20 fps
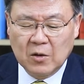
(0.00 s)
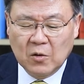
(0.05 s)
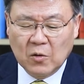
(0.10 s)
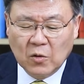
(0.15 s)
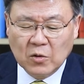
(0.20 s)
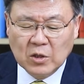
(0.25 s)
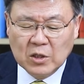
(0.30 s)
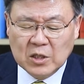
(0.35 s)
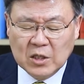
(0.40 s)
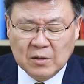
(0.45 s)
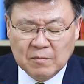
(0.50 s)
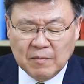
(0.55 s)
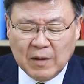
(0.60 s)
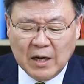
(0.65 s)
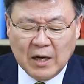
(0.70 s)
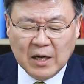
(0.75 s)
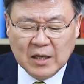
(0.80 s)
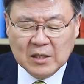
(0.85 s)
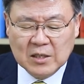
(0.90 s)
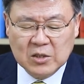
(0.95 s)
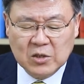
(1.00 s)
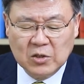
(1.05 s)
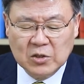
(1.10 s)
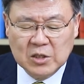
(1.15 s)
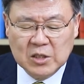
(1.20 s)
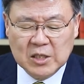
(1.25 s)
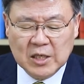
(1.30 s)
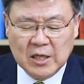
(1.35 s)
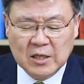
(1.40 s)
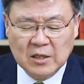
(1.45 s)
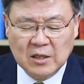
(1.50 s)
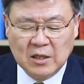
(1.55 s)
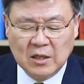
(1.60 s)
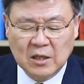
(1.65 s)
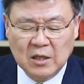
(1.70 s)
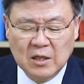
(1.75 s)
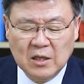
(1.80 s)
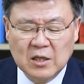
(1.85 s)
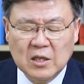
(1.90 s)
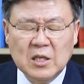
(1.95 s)
오늘 이 말라기
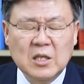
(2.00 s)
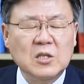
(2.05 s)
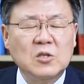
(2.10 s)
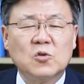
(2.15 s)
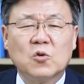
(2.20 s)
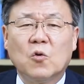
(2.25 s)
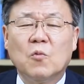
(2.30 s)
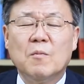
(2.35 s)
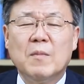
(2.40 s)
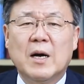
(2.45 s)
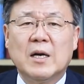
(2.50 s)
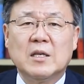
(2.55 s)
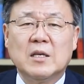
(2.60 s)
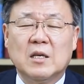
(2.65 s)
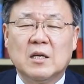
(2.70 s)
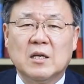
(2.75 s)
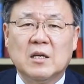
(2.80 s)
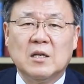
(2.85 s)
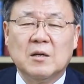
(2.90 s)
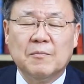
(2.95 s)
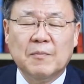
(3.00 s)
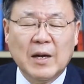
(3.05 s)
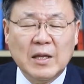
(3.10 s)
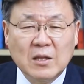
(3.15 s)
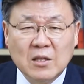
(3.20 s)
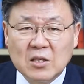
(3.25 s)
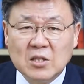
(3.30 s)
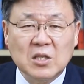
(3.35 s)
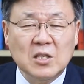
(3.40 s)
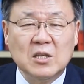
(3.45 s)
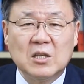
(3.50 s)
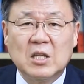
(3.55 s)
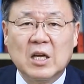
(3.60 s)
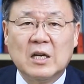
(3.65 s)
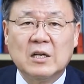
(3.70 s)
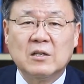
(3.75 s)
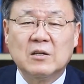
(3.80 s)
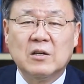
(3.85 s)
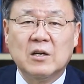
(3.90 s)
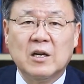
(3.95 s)
선지자는 이 종말이 반드시
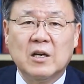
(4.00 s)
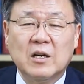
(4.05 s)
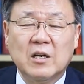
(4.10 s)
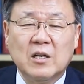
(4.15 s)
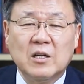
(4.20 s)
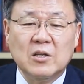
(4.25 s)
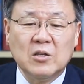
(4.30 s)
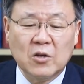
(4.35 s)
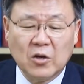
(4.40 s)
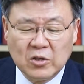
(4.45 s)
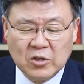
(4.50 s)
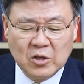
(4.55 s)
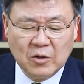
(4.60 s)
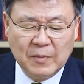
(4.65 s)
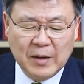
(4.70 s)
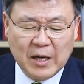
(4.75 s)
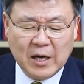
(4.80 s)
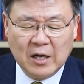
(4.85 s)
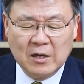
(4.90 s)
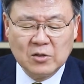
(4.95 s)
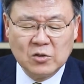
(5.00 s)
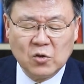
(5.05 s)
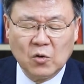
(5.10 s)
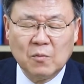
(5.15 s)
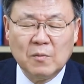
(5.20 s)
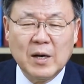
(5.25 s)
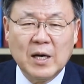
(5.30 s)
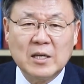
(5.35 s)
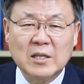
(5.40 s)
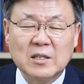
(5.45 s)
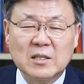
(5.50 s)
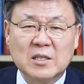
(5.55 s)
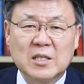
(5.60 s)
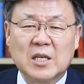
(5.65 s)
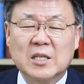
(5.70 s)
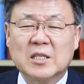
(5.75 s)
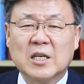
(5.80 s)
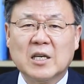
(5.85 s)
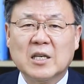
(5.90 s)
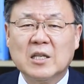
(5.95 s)
있다는 거예요. 여기서 말하는 종말은
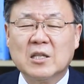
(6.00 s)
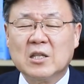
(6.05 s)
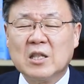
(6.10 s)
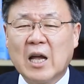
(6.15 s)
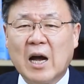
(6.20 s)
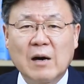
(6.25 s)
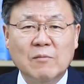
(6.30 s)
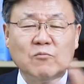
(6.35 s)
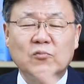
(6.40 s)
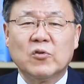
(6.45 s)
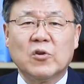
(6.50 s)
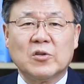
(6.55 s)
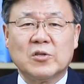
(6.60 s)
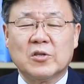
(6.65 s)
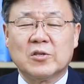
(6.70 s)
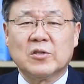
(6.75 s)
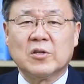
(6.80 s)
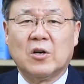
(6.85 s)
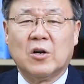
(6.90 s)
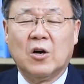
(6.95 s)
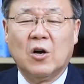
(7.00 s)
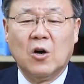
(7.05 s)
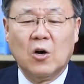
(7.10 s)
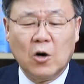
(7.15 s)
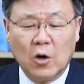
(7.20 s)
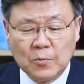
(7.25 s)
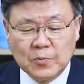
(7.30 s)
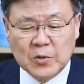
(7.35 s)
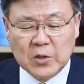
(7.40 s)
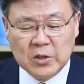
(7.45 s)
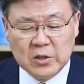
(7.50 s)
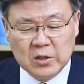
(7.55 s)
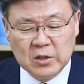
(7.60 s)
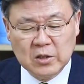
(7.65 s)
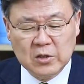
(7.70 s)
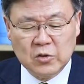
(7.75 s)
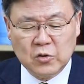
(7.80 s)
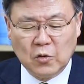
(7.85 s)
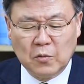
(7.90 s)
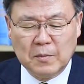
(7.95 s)
세상이 다 무너져서
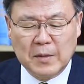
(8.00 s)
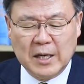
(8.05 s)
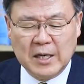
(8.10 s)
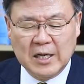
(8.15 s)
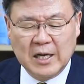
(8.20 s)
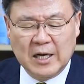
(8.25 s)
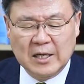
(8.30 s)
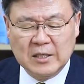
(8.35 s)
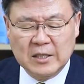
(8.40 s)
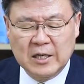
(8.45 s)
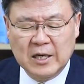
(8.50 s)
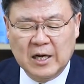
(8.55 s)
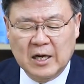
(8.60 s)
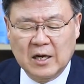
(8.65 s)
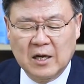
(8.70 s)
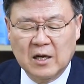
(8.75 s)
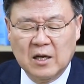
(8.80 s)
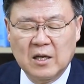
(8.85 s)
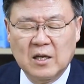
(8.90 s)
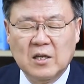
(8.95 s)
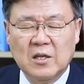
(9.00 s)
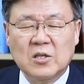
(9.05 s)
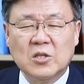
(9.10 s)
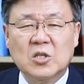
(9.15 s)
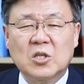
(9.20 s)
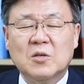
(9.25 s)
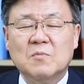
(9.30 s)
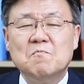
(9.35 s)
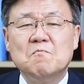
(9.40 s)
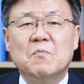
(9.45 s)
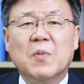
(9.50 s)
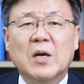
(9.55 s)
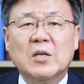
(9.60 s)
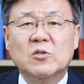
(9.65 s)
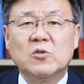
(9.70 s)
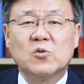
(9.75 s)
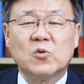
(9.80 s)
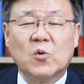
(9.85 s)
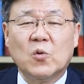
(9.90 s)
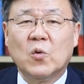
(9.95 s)
없어지는 종말이 아니라
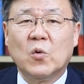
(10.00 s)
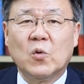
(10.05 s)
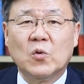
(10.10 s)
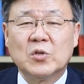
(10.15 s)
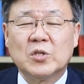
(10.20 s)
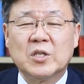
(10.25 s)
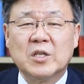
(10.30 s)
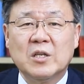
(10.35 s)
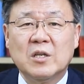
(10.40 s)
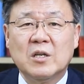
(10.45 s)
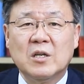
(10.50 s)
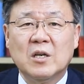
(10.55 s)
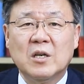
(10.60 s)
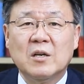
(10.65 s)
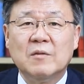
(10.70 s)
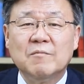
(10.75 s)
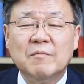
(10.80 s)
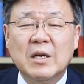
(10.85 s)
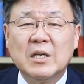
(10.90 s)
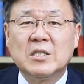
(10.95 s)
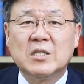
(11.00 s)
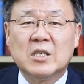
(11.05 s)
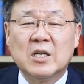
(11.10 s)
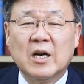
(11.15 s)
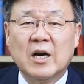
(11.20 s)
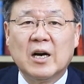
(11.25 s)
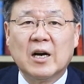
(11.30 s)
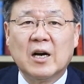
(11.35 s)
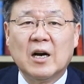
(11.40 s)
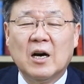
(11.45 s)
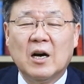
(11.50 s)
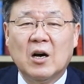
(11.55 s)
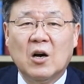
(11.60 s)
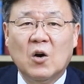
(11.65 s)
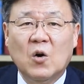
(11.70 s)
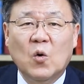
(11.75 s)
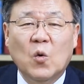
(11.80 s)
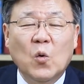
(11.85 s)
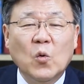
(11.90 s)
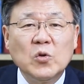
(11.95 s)
심판주로 오실 메시아가
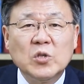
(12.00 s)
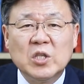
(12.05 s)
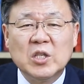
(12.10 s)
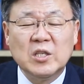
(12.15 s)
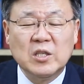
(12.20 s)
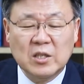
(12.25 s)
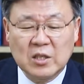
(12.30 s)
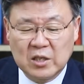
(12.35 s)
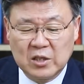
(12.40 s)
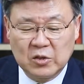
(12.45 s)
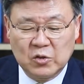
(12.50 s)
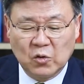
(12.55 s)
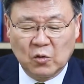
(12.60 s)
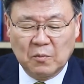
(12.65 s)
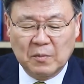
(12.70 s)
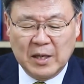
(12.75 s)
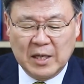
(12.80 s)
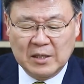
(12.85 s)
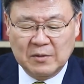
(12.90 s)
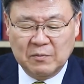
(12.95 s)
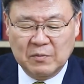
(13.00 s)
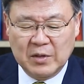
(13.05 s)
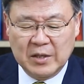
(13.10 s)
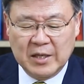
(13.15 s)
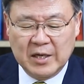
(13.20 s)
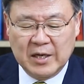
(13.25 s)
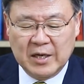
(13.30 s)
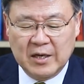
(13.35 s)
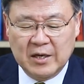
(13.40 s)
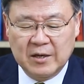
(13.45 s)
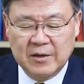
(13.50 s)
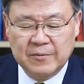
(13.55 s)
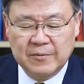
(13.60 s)
오시는 그 종말입니다.